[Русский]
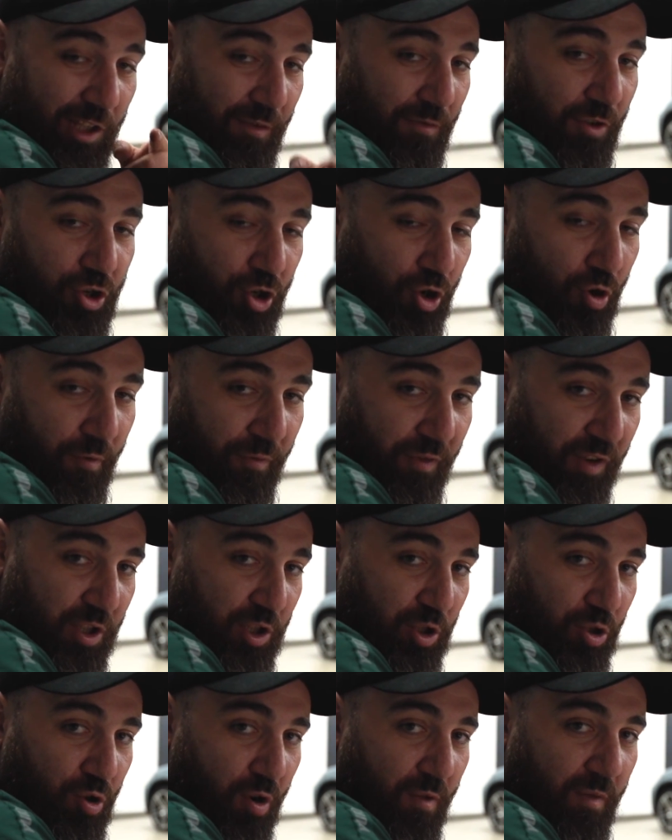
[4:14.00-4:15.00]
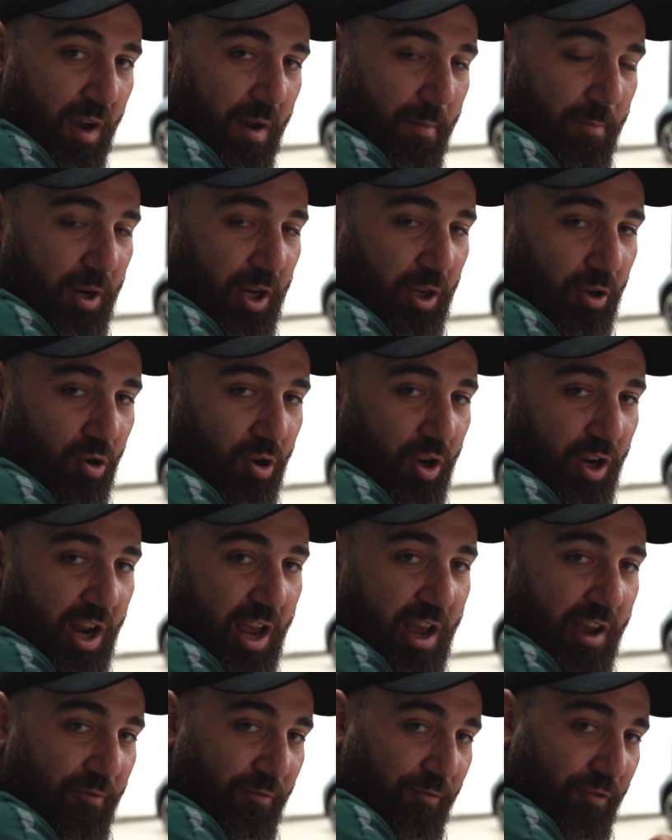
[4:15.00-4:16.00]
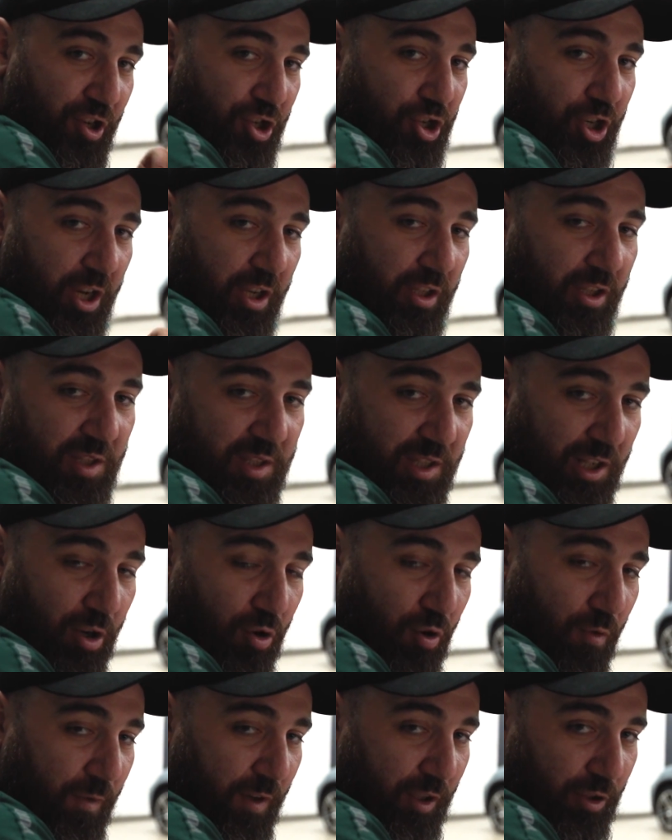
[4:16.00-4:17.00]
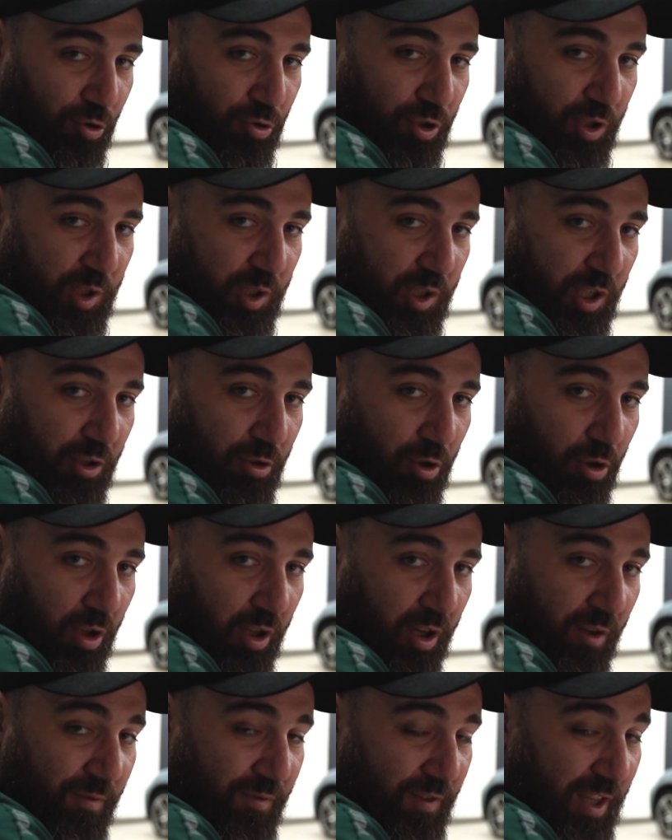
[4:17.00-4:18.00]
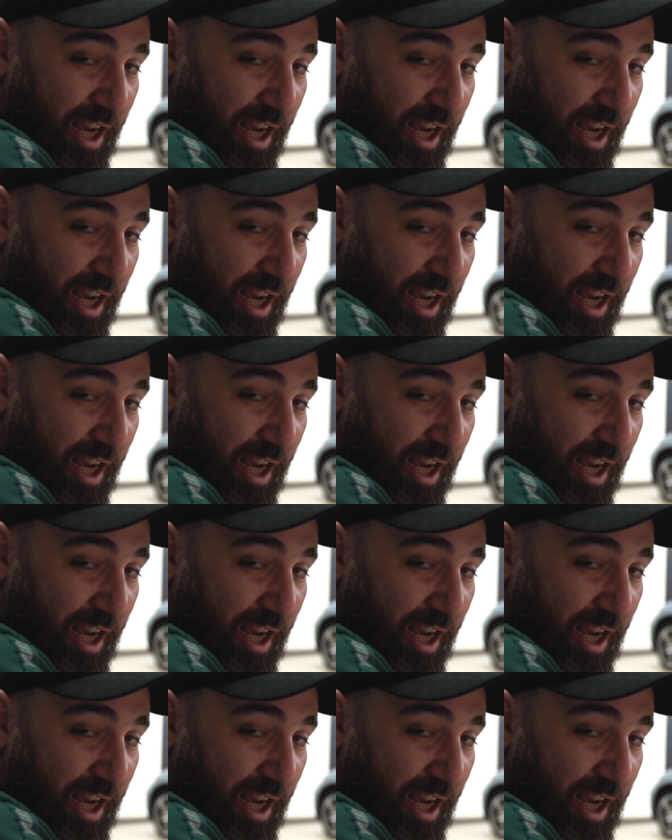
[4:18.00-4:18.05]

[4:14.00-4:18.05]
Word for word: новичков есть новая прикольная фишка, это страховка до 10 долларов.